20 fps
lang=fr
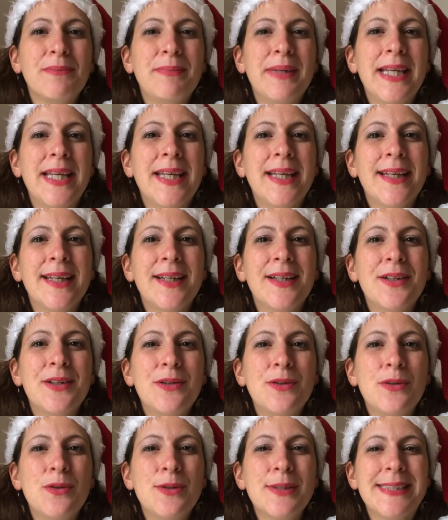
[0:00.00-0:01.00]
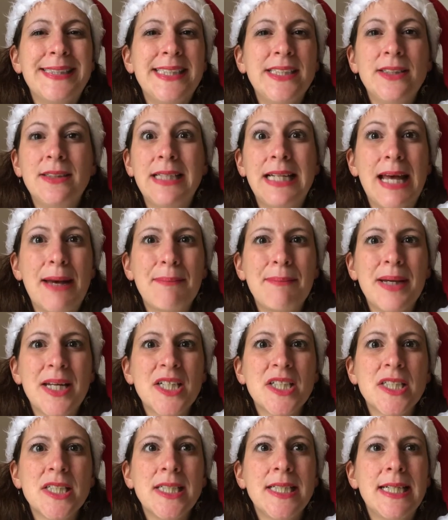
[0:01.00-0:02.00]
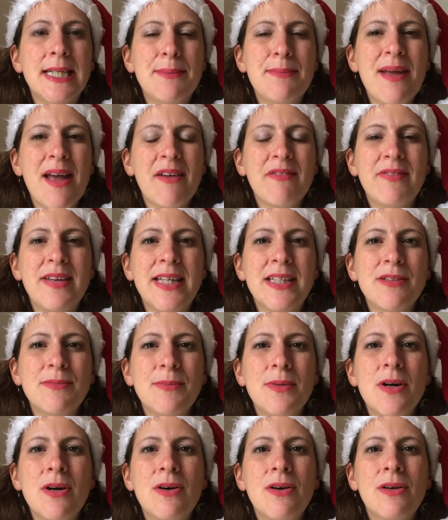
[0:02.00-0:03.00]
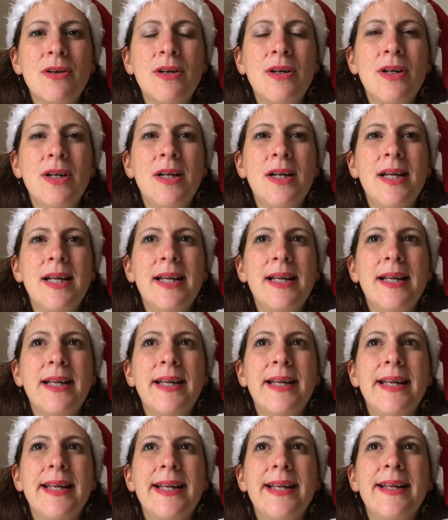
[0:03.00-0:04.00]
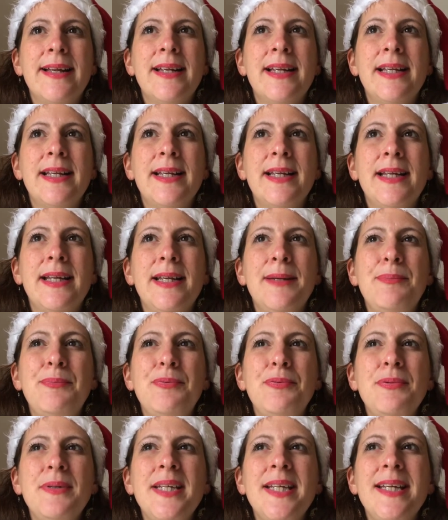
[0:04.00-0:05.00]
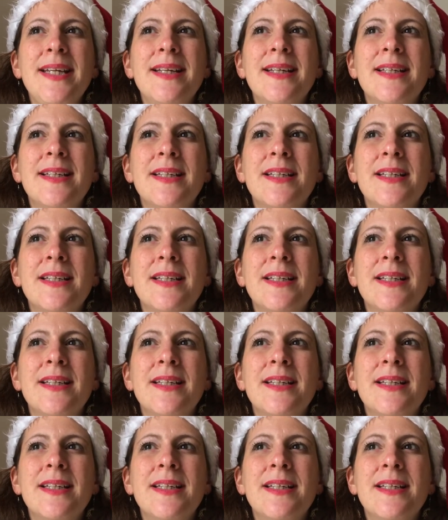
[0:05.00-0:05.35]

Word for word: mais aussi de la magie, de l'émerveillement. Et puis,